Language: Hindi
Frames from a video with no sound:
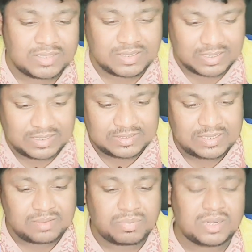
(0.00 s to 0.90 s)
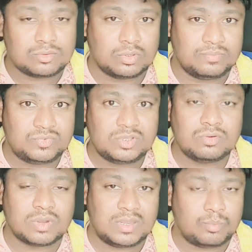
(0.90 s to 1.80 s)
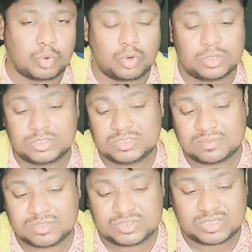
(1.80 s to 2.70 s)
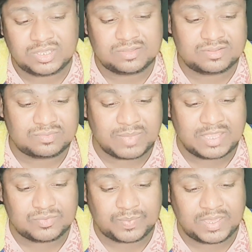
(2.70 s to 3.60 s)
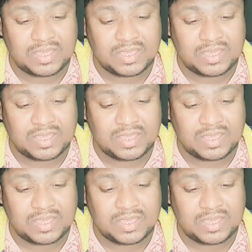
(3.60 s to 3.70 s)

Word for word: कर लेते हैं यहाँ पर तो एफ गोवा ने बहुत ही ज़बरदस्त तरीके से इस मैच पे